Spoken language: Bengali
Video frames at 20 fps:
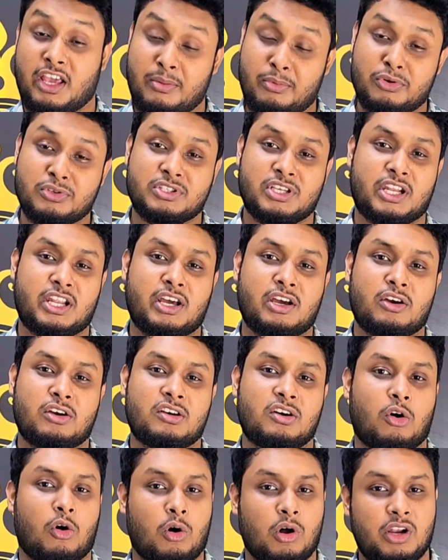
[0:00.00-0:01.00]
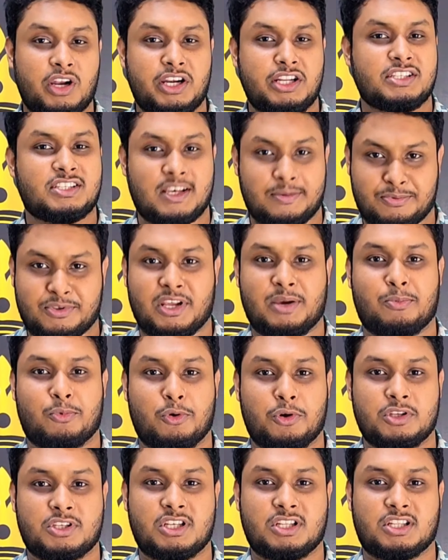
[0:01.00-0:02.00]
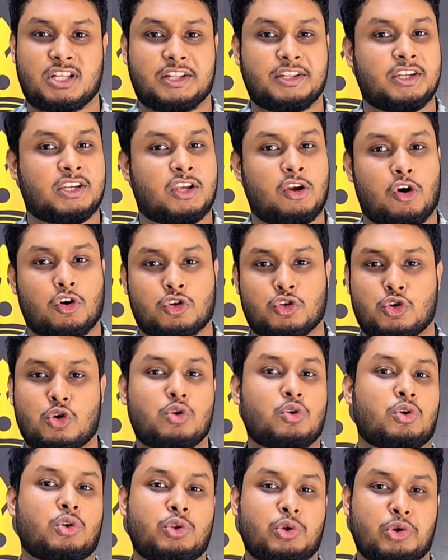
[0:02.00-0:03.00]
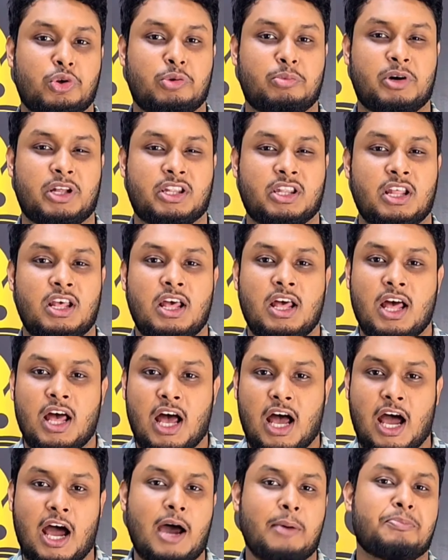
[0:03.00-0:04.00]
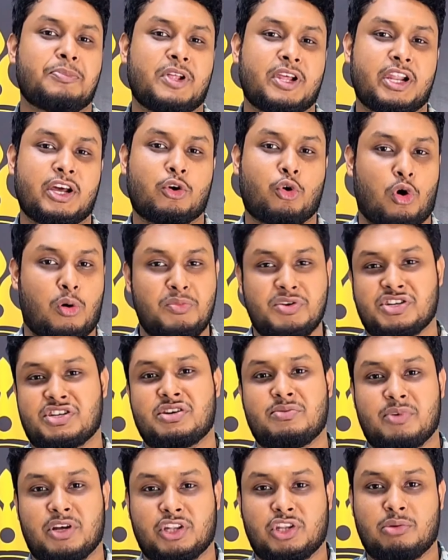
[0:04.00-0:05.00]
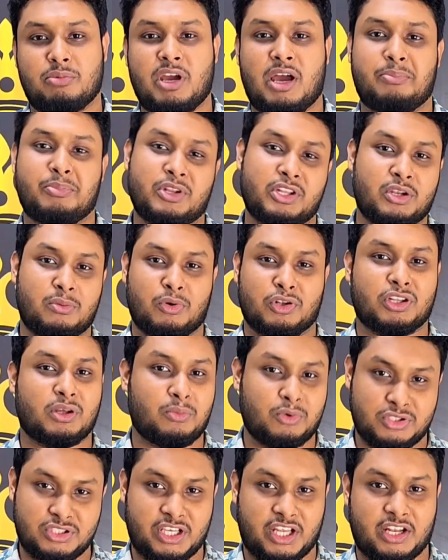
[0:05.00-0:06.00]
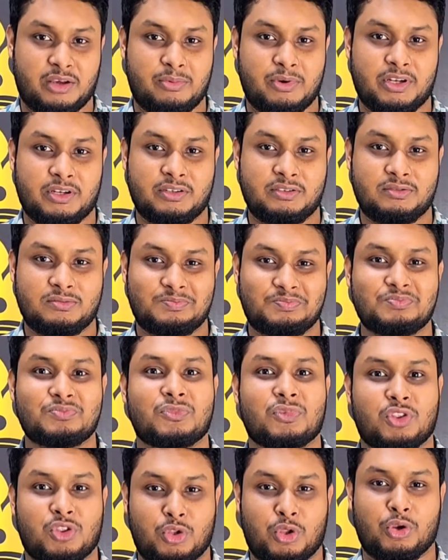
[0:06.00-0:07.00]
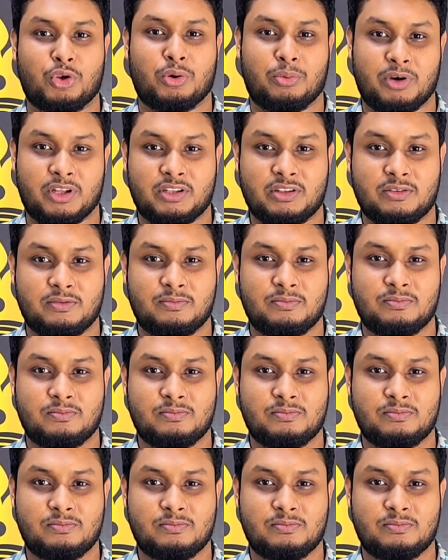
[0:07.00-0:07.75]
এবং যারা অলরেডি সাবস্ক্রাইব করেছেন তাদেরকে অসংখ্য ধন্যবাদ আপনারা কমেন্টের মাধ্যমে আপনাদের মতামত জানাবেন ধন্যবাদ